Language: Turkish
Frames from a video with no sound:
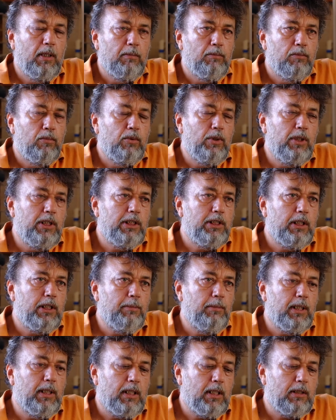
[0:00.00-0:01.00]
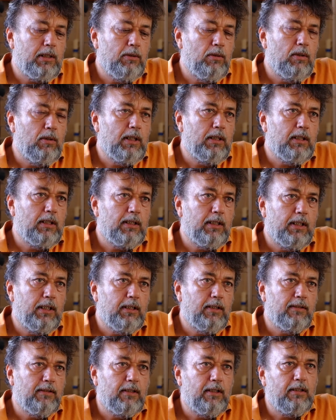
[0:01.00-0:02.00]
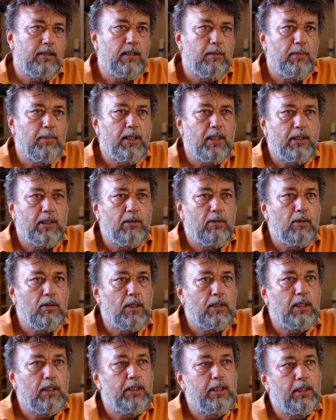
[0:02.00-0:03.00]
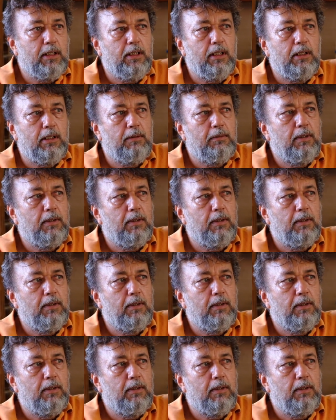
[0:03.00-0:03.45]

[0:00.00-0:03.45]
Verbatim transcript: Bu işe meraklı olanlar ya da sanata meraklı olanlar ya da